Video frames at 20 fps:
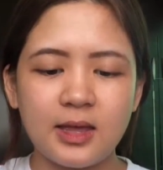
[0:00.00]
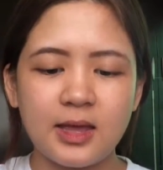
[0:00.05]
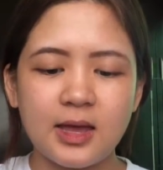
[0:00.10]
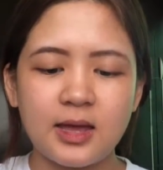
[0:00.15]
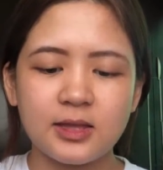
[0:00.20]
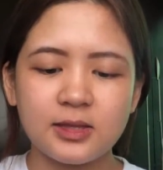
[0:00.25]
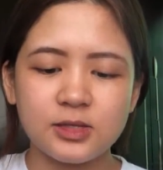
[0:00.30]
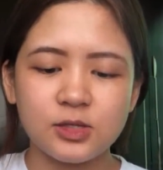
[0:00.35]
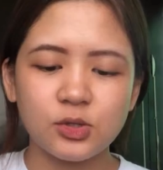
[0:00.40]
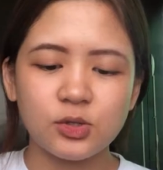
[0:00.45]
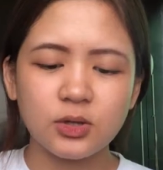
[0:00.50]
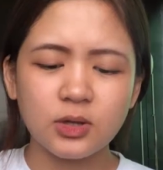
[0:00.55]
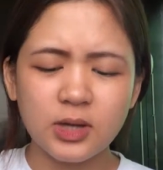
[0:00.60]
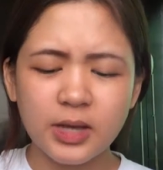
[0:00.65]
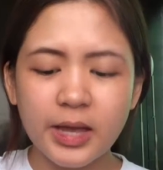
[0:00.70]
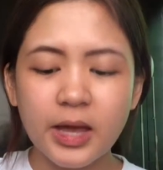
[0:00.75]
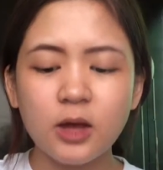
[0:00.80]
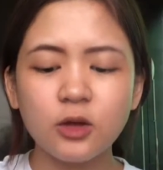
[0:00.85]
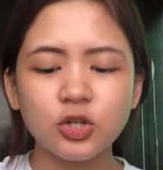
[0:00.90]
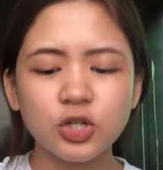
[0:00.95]
Ayan. So,
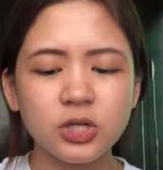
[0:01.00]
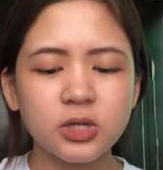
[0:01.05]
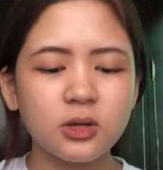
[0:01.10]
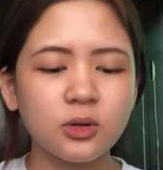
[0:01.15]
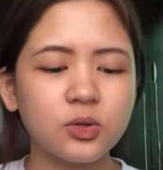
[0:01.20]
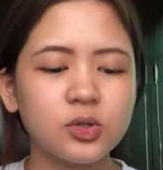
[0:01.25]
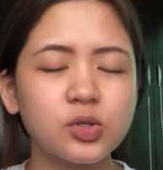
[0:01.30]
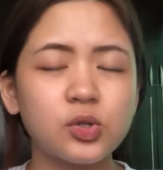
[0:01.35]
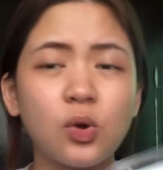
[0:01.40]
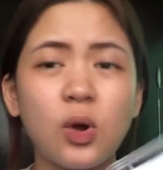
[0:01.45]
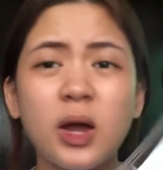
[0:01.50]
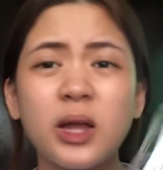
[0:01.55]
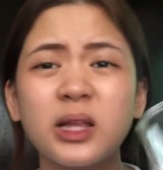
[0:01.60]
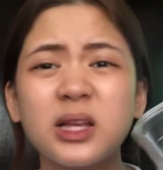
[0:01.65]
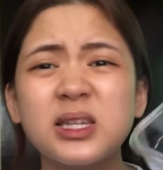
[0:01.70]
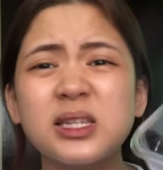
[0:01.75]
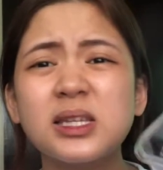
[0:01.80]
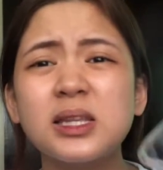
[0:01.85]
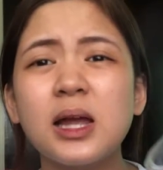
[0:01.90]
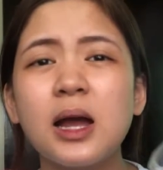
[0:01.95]
kaya ko siya nagustuhan.
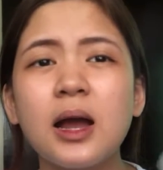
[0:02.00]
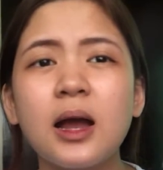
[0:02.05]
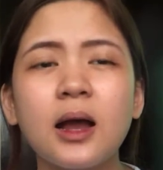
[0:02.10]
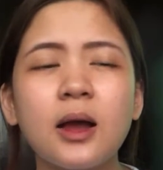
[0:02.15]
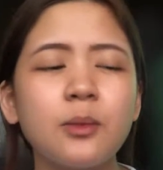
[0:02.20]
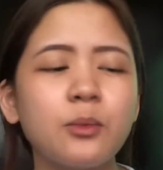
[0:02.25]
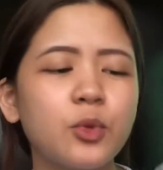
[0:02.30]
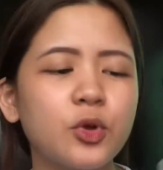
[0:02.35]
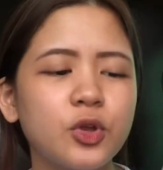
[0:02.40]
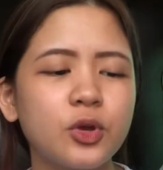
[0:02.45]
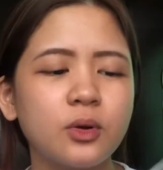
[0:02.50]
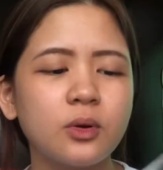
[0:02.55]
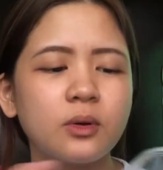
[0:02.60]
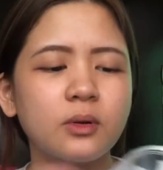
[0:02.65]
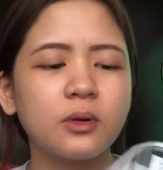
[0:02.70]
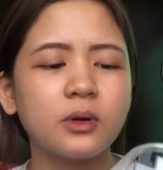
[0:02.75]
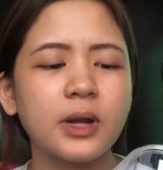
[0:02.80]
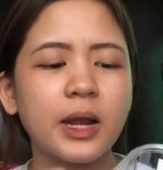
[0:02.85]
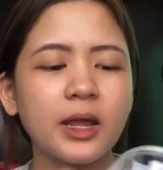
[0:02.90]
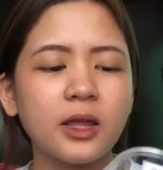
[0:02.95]
Kasi nangangamoy
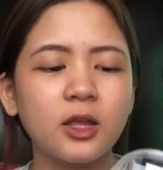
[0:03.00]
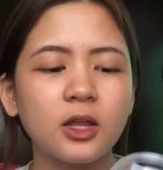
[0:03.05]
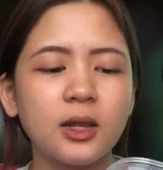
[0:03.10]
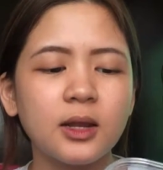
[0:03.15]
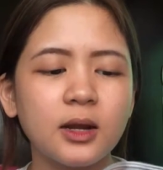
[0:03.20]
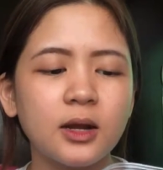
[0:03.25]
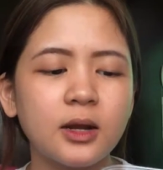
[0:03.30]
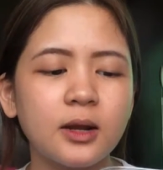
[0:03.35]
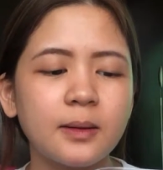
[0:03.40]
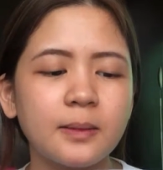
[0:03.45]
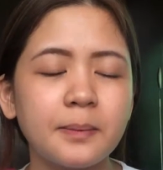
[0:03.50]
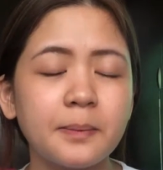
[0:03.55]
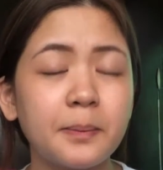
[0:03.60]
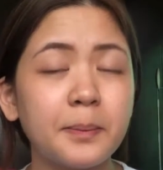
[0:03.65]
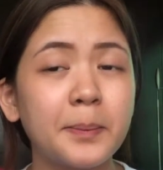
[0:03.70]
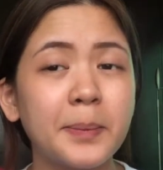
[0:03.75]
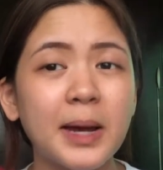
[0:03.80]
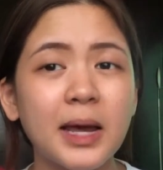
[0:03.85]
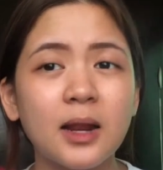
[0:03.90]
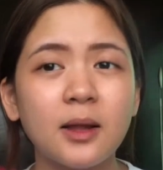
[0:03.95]
yung regular,
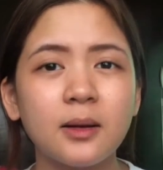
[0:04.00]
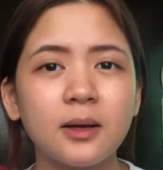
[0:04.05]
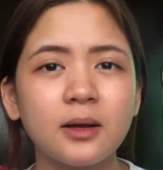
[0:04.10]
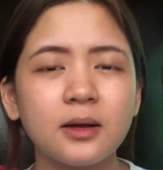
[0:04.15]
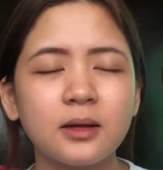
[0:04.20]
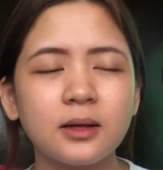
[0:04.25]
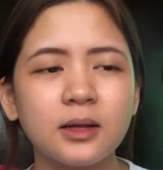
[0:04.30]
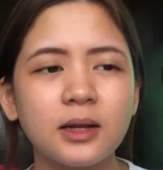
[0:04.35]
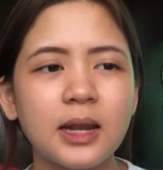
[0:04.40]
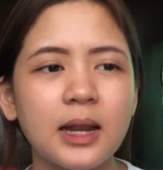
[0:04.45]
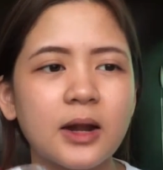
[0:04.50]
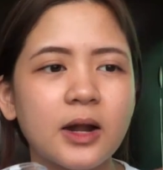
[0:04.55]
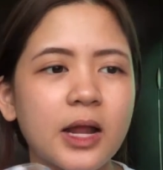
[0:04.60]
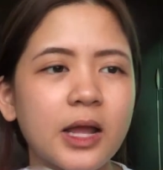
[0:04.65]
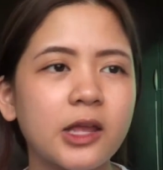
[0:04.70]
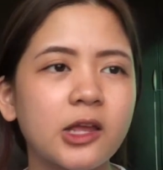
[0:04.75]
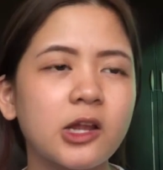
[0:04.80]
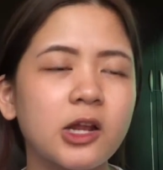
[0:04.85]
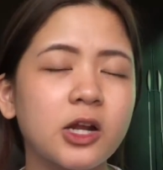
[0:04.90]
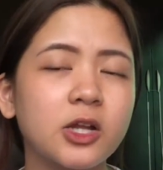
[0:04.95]
parang
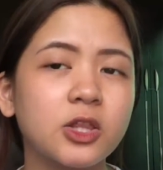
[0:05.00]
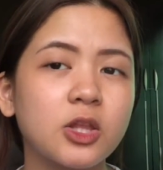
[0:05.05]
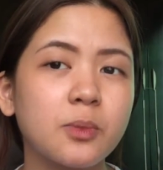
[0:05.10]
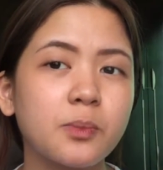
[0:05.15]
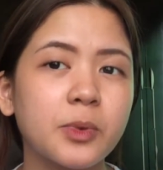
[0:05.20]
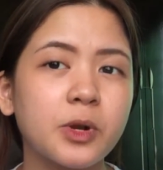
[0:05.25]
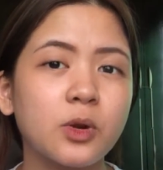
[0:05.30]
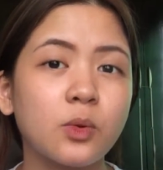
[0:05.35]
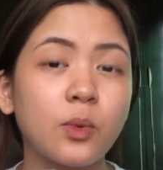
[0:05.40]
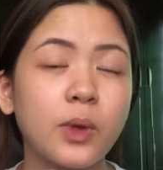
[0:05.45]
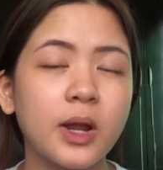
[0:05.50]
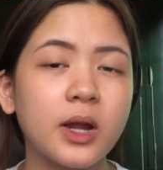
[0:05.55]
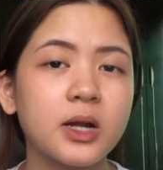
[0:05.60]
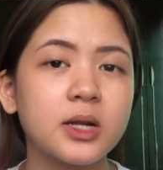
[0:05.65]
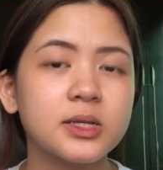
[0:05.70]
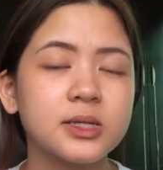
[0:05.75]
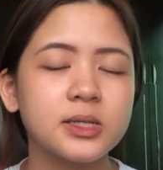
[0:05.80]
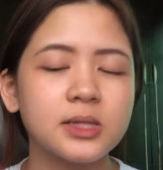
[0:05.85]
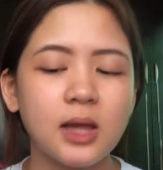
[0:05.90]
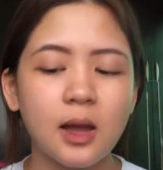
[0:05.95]
regular
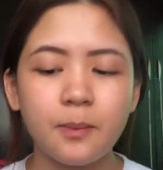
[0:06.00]
Tupperwares.